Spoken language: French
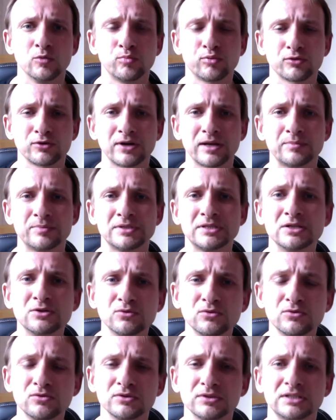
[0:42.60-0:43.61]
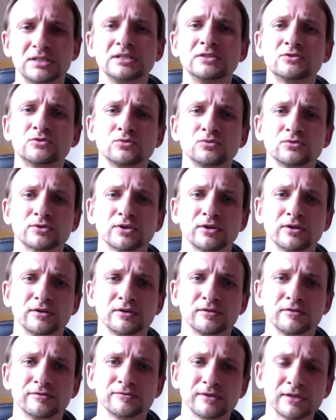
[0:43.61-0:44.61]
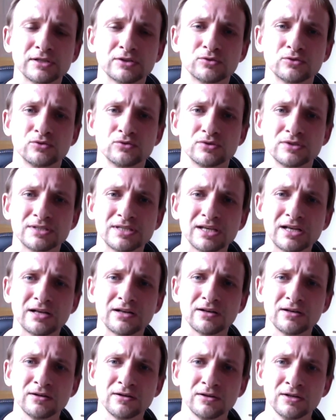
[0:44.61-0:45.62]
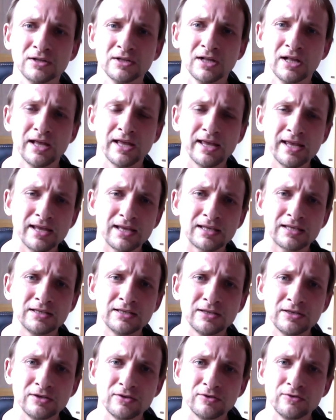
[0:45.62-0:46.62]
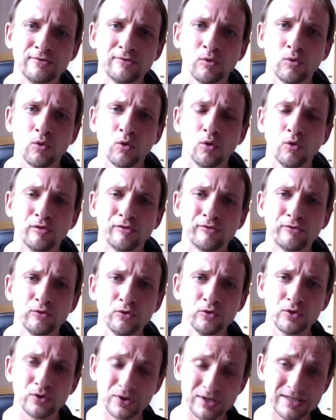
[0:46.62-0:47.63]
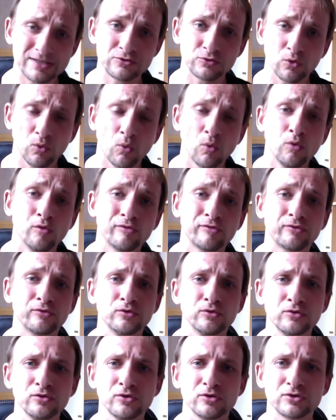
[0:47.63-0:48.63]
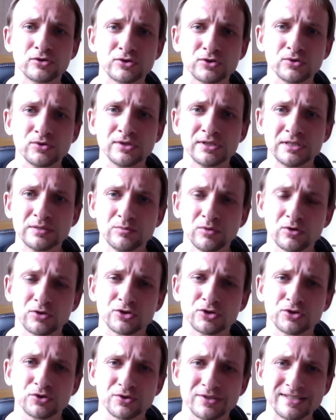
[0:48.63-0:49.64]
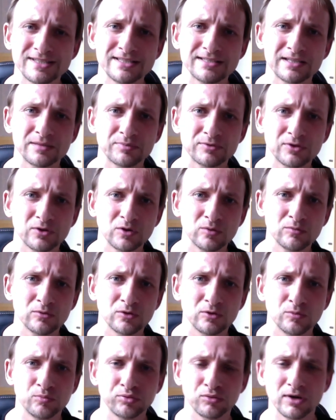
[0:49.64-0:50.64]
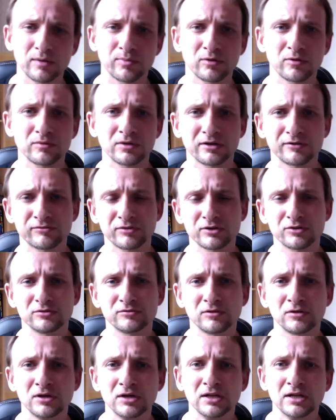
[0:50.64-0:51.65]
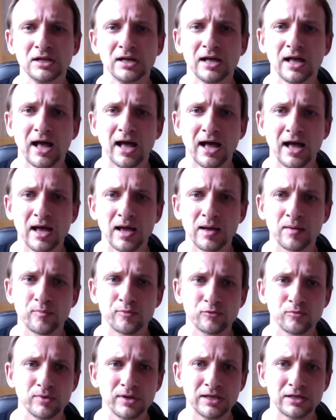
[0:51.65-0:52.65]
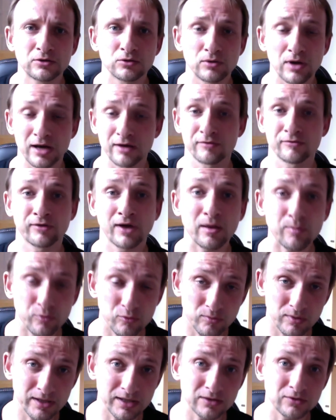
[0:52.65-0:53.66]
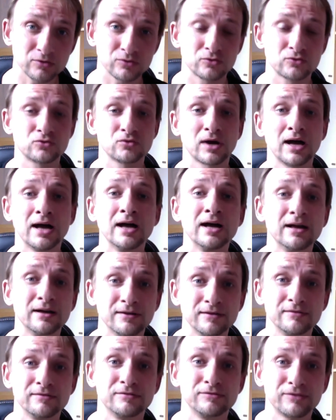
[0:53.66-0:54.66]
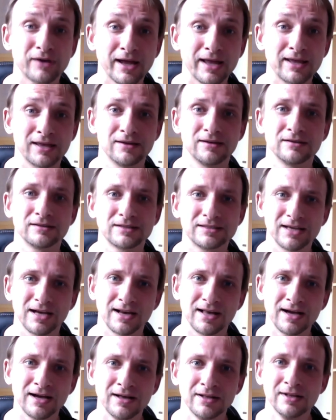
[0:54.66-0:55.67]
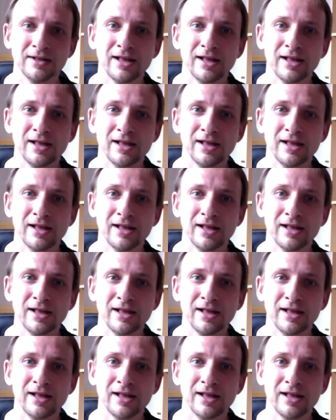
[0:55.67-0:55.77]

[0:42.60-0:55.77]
pour les petits loups qui sont en fin de cycle et qui vont au feu, qui seront au feu ce dimanche 6 septembre pour la première fois devant un public, un vrai public sur un vrai gala